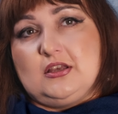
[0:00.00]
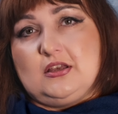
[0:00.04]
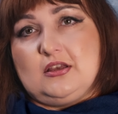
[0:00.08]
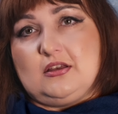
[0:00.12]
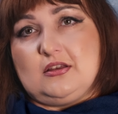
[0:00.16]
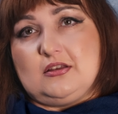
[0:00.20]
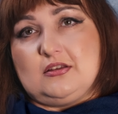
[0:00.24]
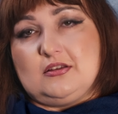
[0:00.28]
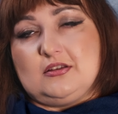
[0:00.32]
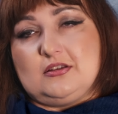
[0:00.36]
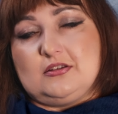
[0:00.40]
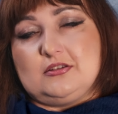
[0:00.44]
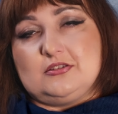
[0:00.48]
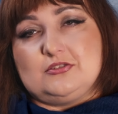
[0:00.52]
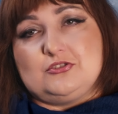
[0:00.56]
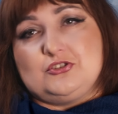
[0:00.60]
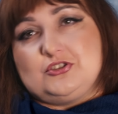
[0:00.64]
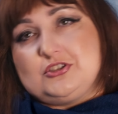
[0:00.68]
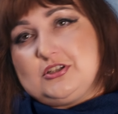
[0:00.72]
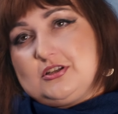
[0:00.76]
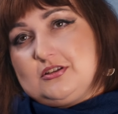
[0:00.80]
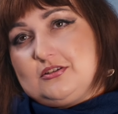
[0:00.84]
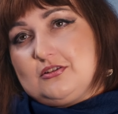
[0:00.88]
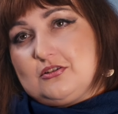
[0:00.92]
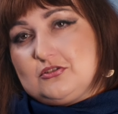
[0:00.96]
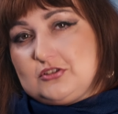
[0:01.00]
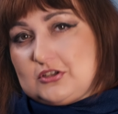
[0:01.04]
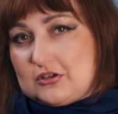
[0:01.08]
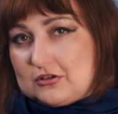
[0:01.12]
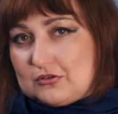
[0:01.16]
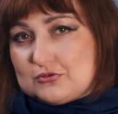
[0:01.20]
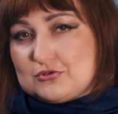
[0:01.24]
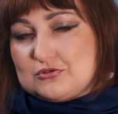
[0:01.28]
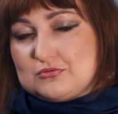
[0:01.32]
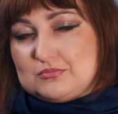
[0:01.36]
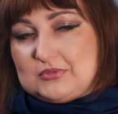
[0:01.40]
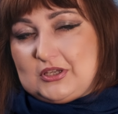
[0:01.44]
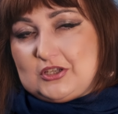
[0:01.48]
e, że no nie
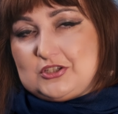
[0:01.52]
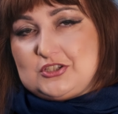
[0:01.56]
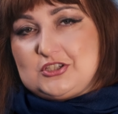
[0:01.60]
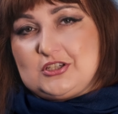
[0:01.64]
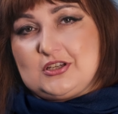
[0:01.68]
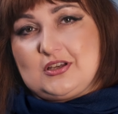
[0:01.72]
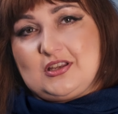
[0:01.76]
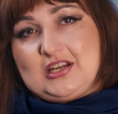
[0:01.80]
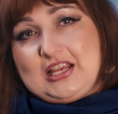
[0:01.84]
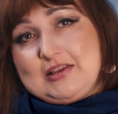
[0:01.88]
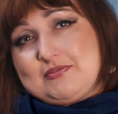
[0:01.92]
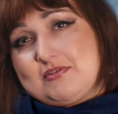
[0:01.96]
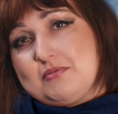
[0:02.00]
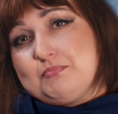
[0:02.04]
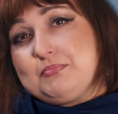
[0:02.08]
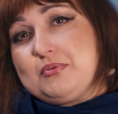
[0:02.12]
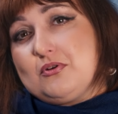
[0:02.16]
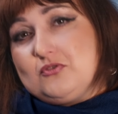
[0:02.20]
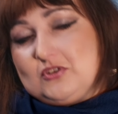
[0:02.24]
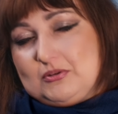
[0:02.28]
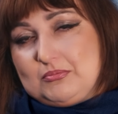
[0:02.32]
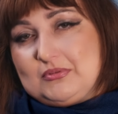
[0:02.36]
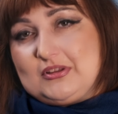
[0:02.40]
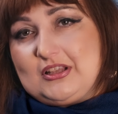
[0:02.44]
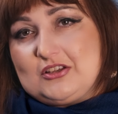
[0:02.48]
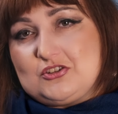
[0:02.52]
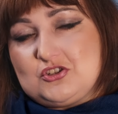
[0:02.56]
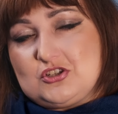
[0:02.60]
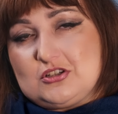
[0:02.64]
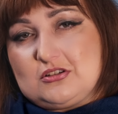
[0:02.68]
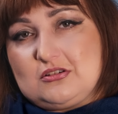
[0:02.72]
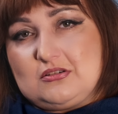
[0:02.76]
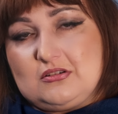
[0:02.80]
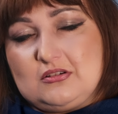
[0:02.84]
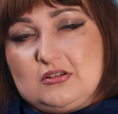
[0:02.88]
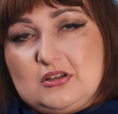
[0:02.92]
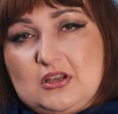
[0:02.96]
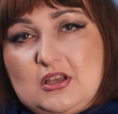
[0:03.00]
rozumiecie, ale ja Wam powiem
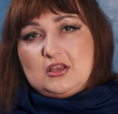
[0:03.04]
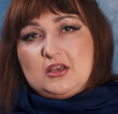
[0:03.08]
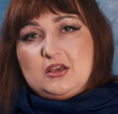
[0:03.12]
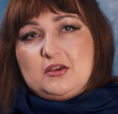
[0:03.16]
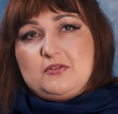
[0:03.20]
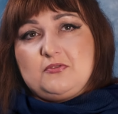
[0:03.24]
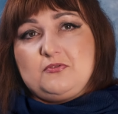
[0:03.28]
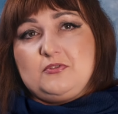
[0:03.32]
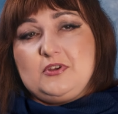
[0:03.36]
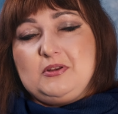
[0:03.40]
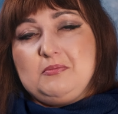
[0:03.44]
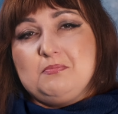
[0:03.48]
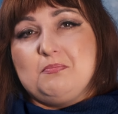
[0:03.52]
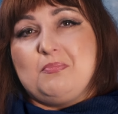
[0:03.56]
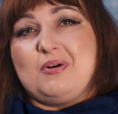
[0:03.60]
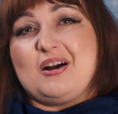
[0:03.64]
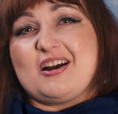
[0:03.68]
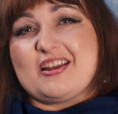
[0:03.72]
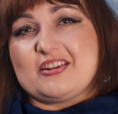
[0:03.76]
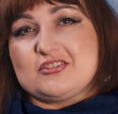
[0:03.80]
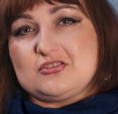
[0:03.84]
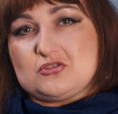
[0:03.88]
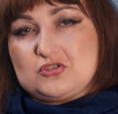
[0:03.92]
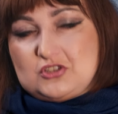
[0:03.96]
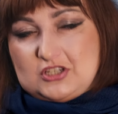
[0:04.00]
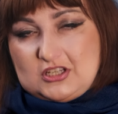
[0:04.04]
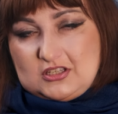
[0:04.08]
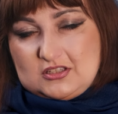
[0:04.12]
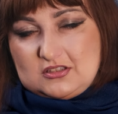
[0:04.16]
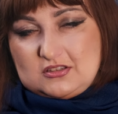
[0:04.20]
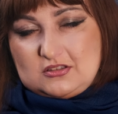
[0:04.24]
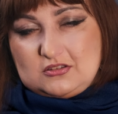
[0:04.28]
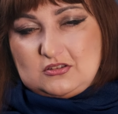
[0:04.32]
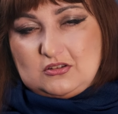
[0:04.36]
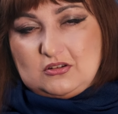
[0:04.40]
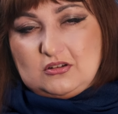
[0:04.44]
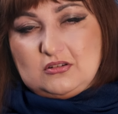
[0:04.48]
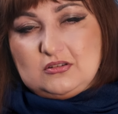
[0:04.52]
dlaczego. Film bardzo
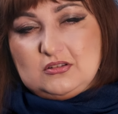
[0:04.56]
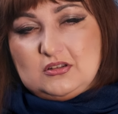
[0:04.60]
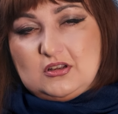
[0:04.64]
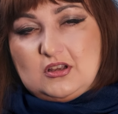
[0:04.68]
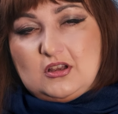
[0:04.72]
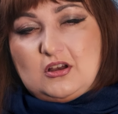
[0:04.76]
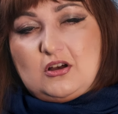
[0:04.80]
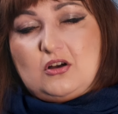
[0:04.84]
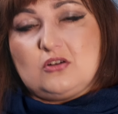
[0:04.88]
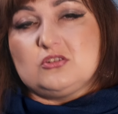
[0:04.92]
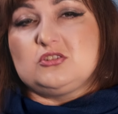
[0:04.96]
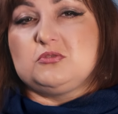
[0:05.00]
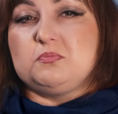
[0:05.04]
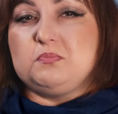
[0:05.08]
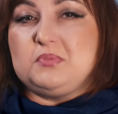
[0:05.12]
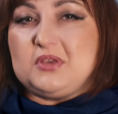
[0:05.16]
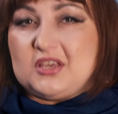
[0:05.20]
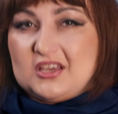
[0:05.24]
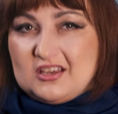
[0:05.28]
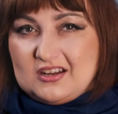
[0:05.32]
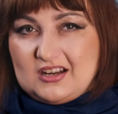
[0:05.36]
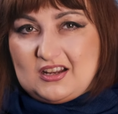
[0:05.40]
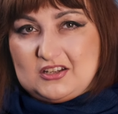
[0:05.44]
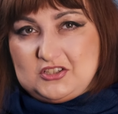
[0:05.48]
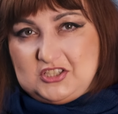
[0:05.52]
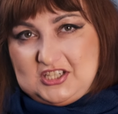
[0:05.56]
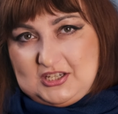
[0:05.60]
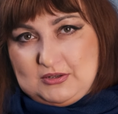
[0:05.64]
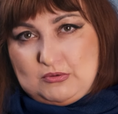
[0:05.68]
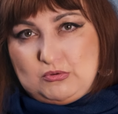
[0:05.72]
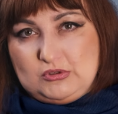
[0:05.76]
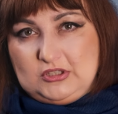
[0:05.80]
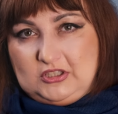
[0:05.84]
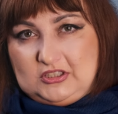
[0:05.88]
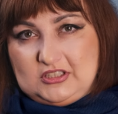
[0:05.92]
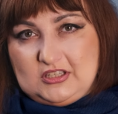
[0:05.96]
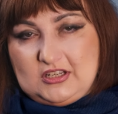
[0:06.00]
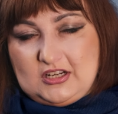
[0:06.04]
często odbiera dziełu
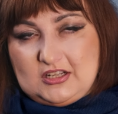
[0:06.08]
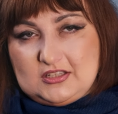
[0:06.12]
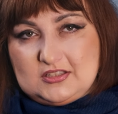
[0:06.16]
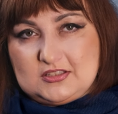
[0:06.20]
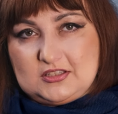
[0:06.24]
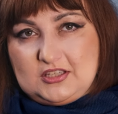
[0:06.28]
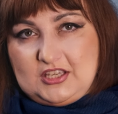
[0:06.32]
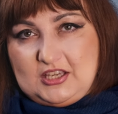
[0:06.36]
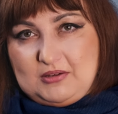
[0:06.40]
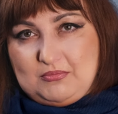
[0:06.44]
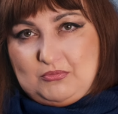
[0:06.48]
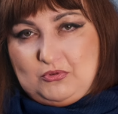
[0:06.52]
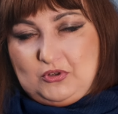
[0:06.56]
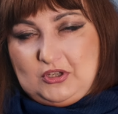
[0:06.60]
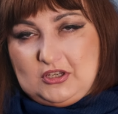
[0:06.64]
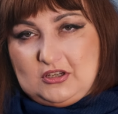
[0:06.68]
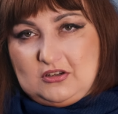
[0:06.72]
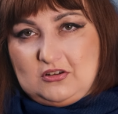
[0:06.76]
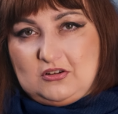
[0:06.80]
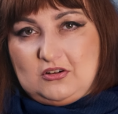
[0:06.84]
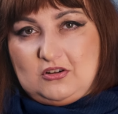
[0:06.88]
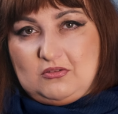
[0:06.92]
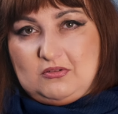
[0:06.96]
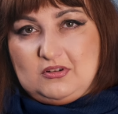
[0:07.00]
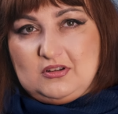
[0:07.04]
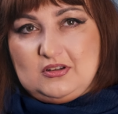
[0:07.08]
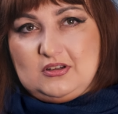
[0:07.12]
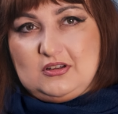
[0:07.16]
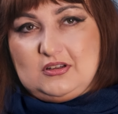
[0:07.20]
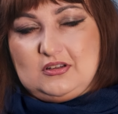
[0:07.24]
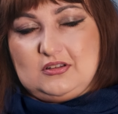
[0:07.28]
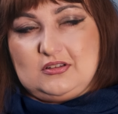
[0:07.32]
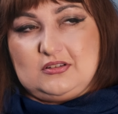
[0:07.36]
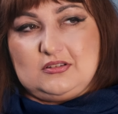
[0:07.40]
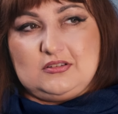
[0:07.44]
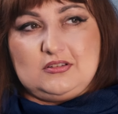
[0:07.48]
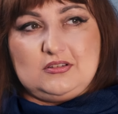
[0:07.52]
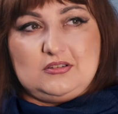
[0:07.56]
literackiemu jego
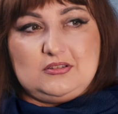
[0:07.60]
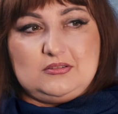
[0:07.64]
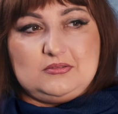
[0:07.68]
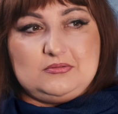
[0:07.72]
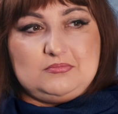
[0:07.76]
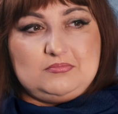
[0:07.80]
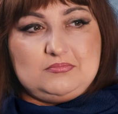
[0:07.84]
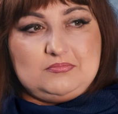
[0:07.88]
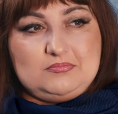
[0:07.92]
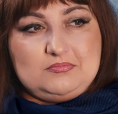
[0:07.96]
E,